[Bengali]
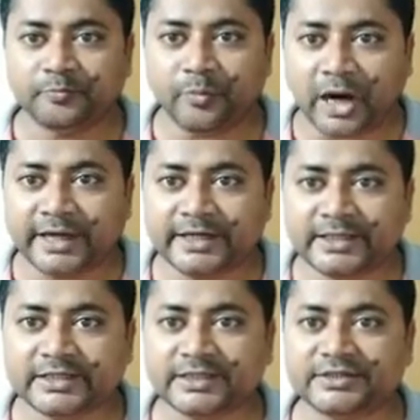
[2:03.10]
বাইরে
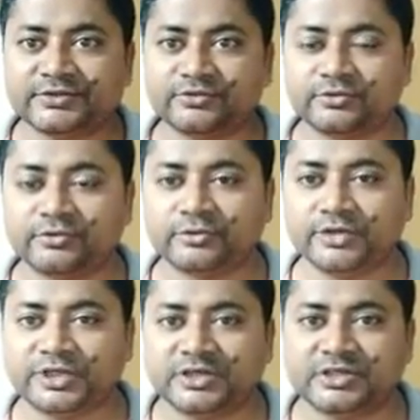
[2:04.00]
থেকে কিছু
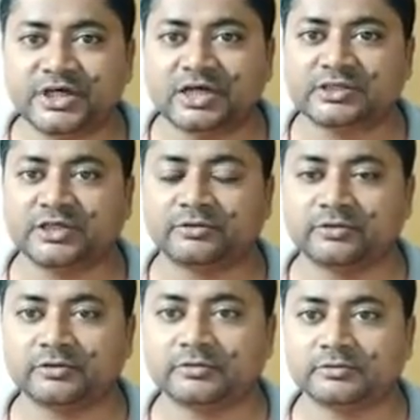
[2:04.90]
লোককে নিয়ে আসা
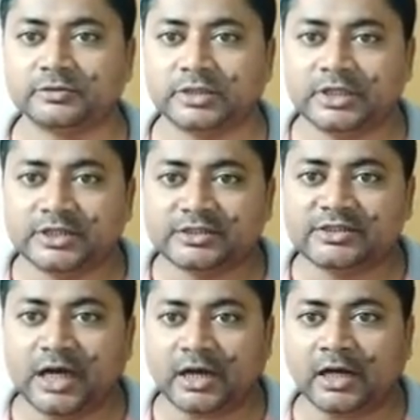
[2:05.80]
হোক
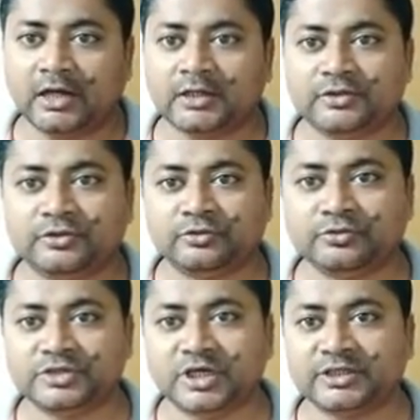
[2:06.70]
যারা দু
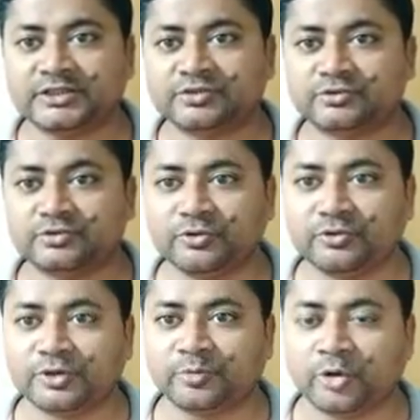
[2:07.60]
চারটি সুন্দর
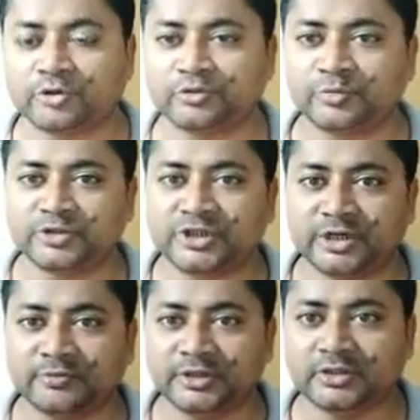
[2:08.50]
করে বক্তব্য
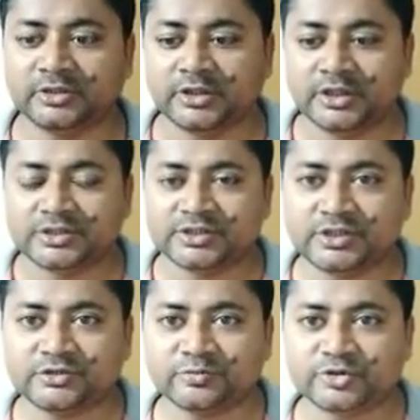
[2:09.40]
ছাড়বে
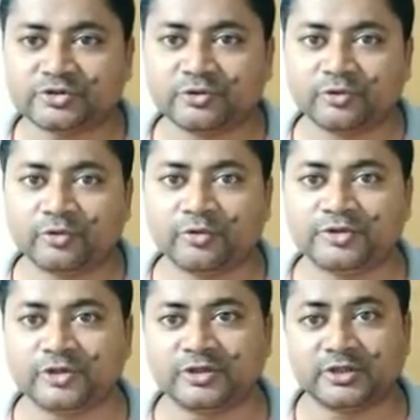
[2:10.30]
সেই সমস্ত
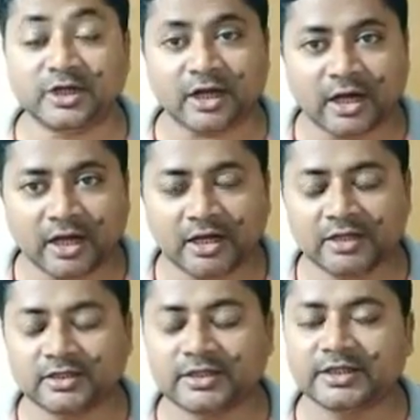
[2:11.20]
লোকগুজন কারা
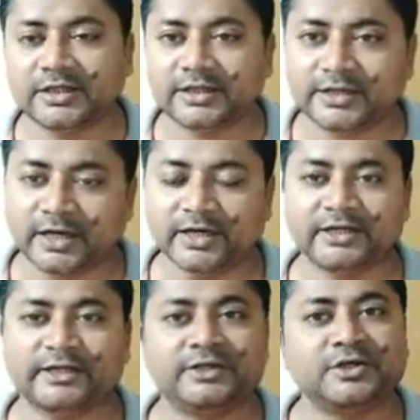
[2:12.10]

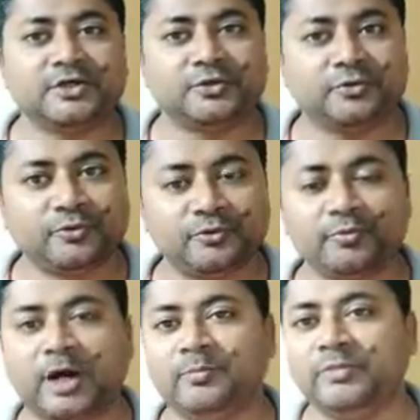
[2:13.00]
এখানে কোনো
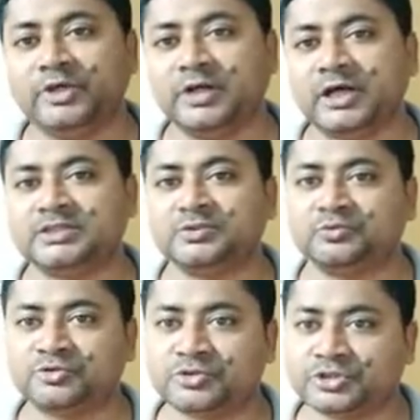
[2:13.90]
ভাববেন না যে
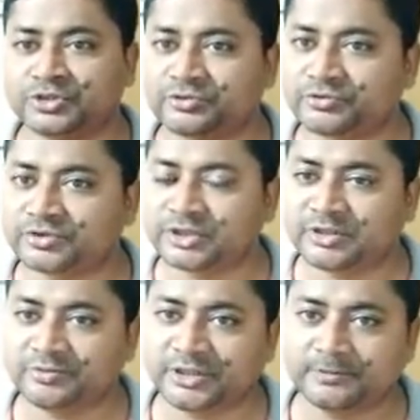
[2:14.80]
উচ্চশিক্ষিত
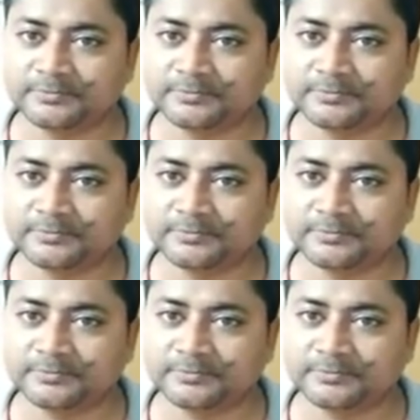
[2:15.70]
ছেলে মেয়ে